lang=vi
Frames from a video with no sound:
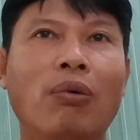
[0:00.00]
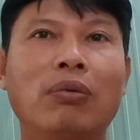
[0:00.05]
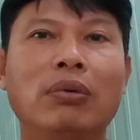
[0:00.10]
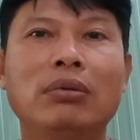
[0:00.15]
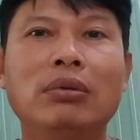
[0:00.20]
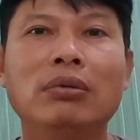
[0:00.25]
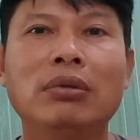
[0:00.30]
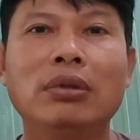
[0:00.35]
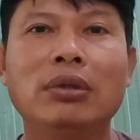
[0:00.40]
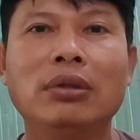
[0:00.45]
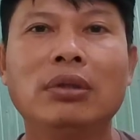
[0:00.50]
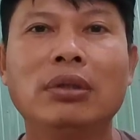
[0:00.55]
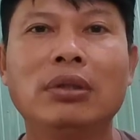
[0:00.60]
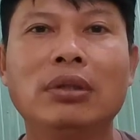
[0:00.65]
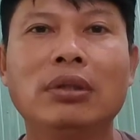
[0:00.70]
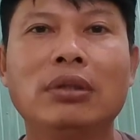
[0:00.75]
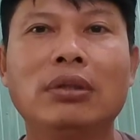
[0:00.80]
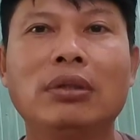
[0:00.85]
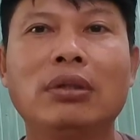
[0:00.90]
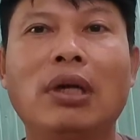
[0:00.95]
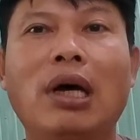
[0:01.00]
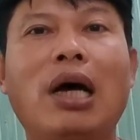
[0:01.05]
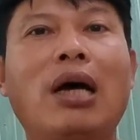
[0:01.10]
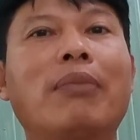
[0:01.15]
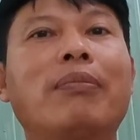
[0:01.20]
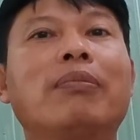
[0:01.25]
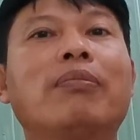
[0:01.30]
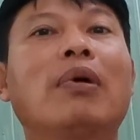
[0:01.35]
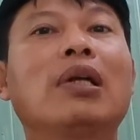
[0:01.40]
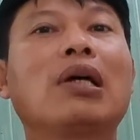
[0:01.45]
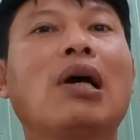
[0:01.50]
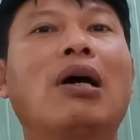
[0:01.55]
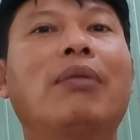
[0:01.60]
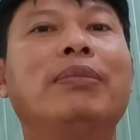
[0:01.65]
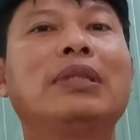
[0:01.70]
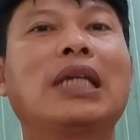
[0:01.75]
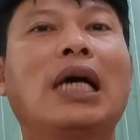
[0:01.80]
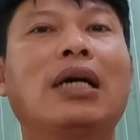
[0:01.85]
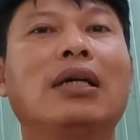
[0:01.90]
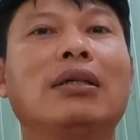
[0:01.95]
Đó, mới gom hết trơn. Bắt
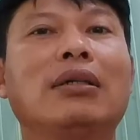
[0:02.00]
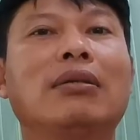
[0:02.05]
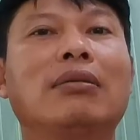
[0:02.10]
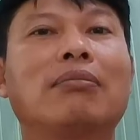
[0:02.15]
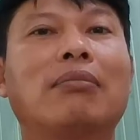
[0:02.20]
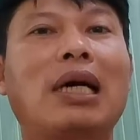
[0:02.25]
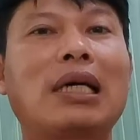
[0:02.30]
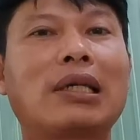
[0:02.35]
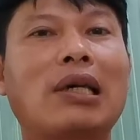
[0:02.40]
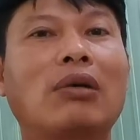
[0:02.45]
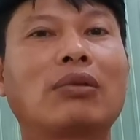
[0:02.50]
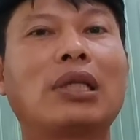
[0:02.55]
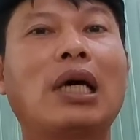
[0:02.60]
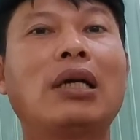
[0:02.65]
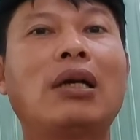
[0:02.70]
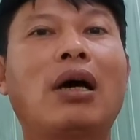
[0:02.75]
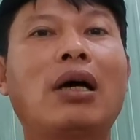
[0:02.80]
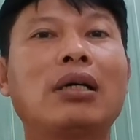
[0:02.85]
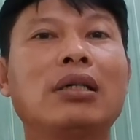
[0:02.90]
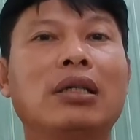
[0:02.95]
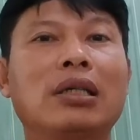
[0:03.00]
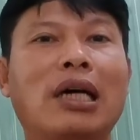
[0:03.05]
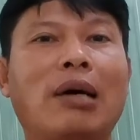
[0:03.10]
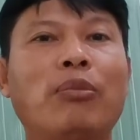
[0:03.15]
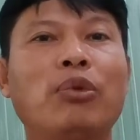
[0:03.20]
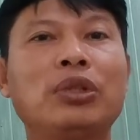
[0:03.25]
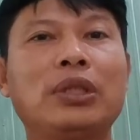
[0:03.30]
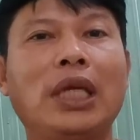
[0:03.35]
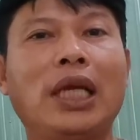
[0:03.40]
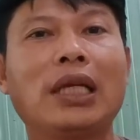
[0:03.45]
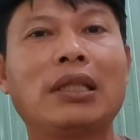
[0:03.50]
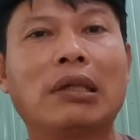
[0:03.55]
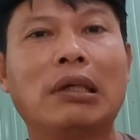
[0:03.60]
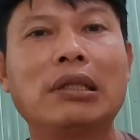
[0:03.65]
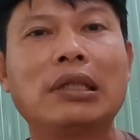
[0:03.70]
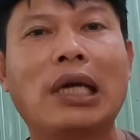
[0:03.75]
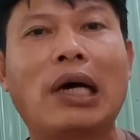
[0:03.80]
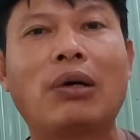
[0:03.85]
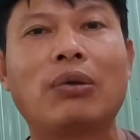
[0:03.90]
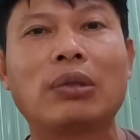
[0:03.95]
đầu tới đó người Campuchia tưởng đâu là
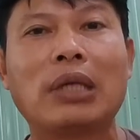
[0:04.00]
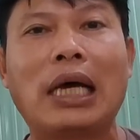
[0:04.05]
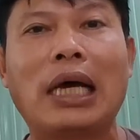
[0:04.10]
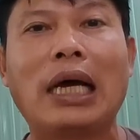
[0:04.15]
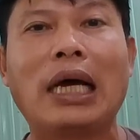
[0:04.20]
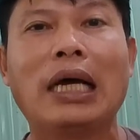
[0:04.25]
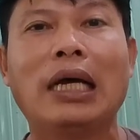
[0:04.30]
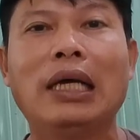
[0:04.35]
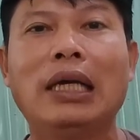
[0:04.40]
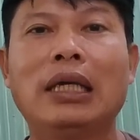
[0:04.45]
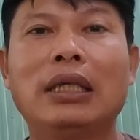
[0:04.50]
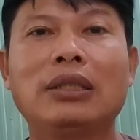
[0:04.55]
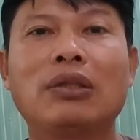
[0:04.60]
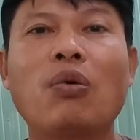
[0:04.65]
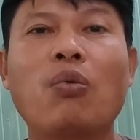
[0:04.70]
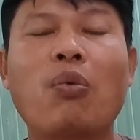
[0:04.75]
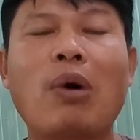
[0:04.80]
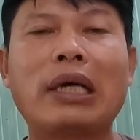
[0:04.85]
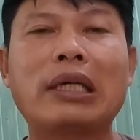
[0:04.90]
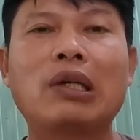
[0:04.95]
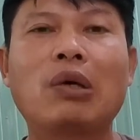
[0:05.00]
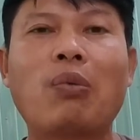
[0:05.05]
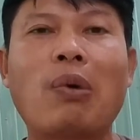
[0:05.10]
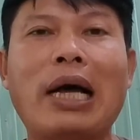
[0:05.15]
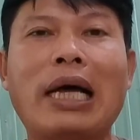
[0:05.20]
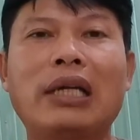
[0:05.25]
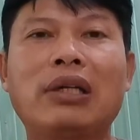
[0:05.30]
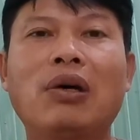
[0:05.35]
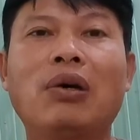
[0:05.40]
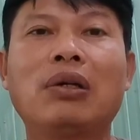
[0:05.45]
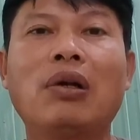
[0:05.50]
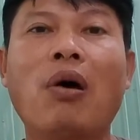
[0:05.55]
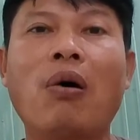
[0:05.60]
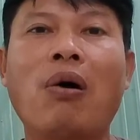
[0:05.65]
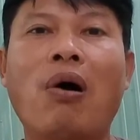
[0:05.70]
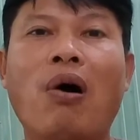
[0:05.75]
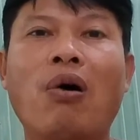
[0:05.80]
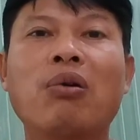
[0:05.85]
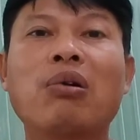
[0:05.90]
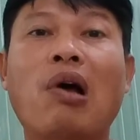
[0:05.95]
Trung Quốc nó qua đô đô hộ ngon rồi,
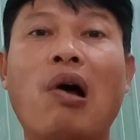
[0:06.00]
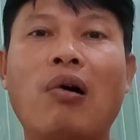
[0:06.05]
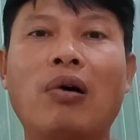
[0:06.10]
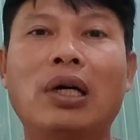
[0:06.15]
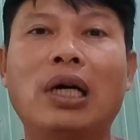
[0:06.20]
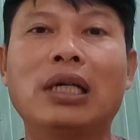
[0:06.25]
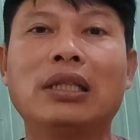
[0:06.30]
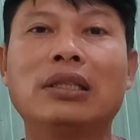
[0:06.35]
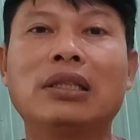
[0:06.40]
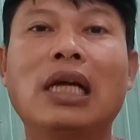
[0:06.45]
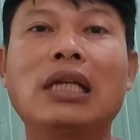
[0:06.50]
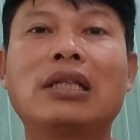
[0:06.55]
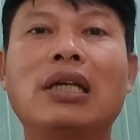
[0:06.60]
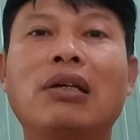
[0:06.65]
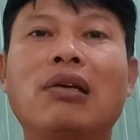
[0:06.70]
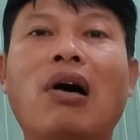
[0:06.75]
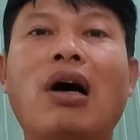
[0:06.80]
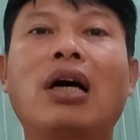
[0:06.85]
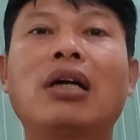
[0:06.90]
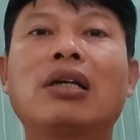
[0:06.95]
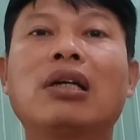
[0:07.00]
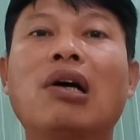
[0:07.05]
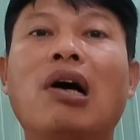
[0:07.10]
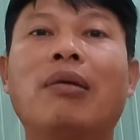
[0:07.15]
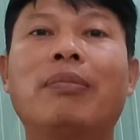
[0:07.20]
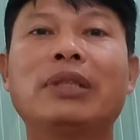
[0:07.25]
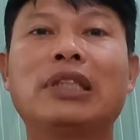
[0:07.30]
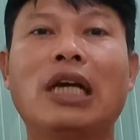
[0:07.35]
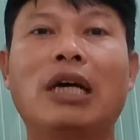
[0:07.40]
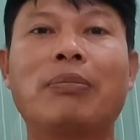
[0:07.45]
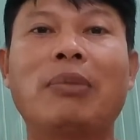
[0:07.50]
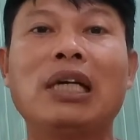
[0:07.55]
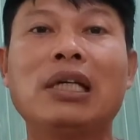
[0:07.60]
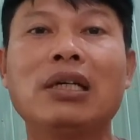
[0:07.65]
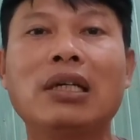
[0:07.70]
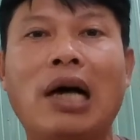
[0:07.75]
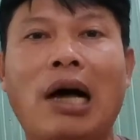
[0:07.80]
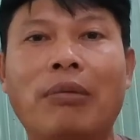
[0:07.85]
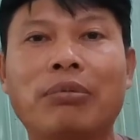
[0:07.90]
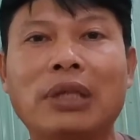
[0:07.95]
tới chừng đó nó gom hết trơn mấy ứ họng nè.
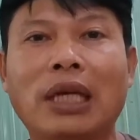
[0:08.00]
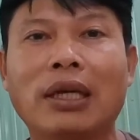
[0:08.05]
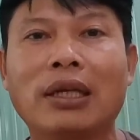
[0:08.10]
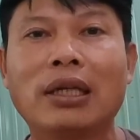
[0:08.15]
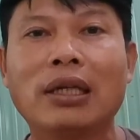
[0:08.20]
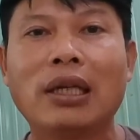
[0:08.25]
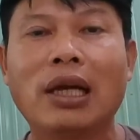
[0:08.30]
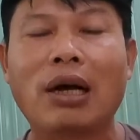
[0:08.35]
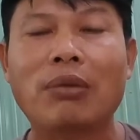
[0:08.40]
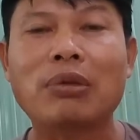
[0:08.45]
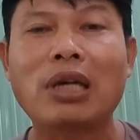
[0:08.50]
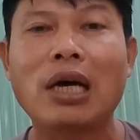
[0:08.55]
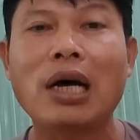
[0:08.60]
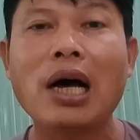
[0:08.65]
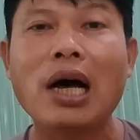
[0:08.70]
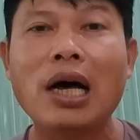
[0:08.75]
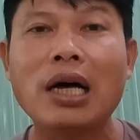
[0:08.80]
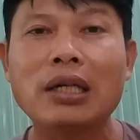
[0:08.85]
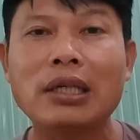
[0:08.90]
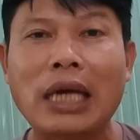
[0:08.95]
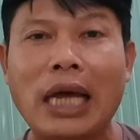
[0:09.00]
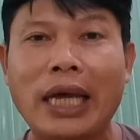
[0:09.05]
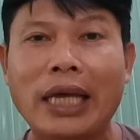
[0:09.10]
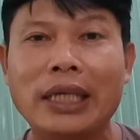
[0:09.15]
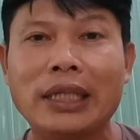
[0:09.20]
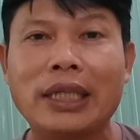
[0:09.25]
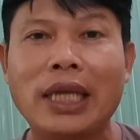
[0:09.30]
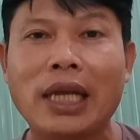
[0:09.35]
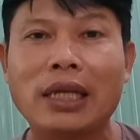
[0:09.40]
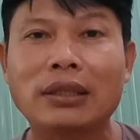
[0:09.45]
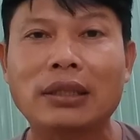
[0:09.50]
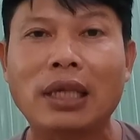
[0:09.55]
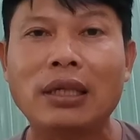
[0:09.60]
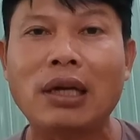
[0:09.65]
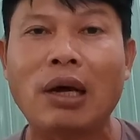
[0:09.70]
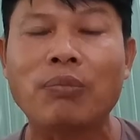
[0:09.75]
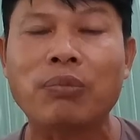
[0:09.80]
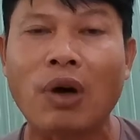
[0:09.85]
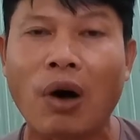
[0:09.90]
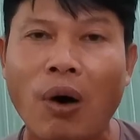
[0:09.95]
Ông nói ớ này chuyện tính ông cô,
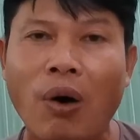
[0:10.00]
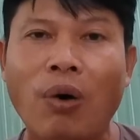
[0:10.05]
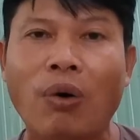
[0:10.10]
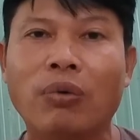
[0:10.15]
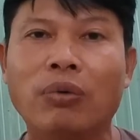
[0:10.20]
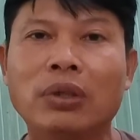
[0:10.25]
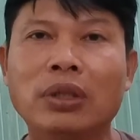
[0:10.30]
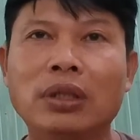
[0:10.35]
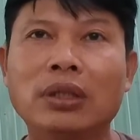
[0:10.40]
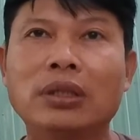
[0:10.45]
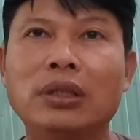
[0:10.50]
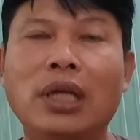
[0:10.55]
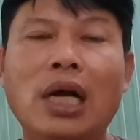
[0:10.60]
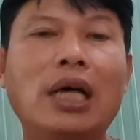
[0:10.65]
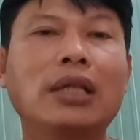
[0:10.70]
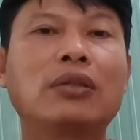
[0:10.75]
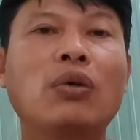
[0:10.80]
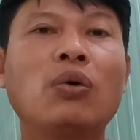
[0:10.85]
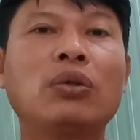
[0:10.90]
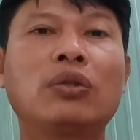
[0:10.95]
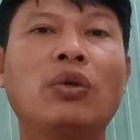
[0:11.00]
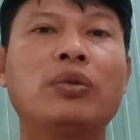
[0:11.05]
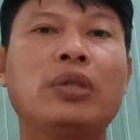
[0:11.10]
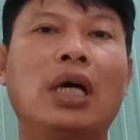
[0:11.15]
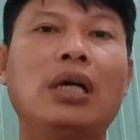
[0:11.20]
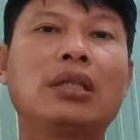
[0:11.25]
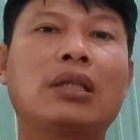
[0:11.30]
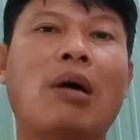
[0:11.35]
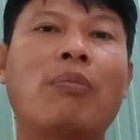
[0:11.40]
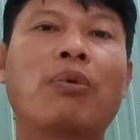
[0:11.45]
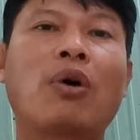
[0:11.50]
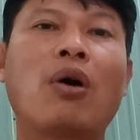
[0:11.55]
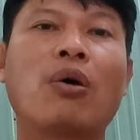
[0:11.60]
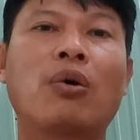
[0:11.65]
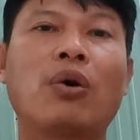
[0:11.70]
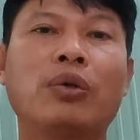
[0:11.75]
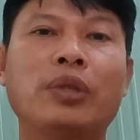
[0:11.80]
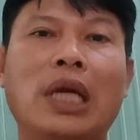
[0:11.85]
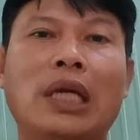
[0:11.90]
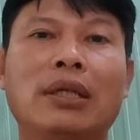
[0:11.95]
vợ tôi tôi giữ chồng cô cô dịch.
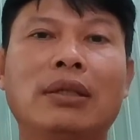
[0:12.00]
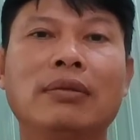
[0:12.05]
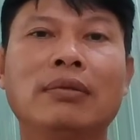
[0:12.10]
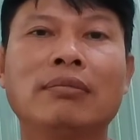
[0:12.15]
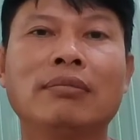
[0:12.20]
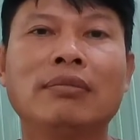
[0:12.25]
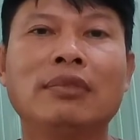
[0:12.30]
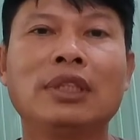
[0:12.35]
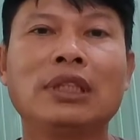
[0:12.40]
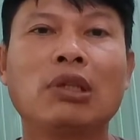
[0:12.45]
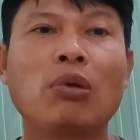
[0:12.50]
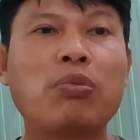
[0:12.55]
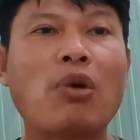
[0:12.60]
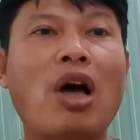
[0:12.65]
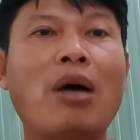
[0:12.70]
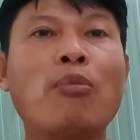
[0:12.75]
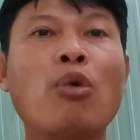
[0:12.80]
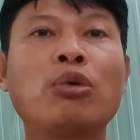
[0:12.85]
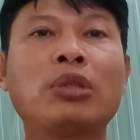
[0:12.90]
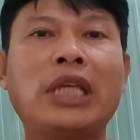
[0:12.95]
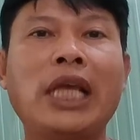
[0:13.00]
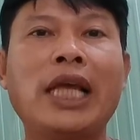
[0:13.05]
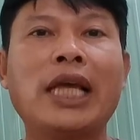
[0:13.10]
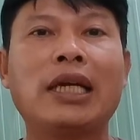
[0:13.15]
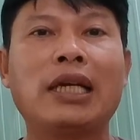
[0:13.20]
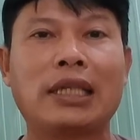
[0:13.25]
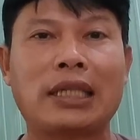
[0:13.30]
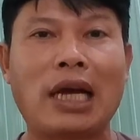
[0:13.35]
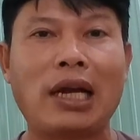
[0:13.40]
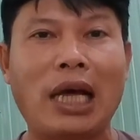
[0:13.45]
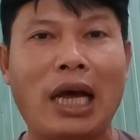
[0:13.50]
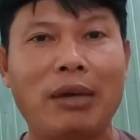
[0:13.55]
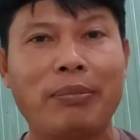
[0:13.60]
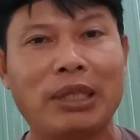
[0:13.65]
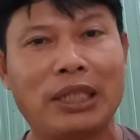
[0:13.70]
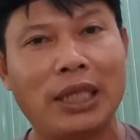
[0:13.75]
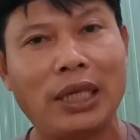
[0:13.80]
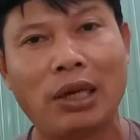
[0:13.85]
Lúc đó muốn chia thì trả lại mà chia không có được quý vị.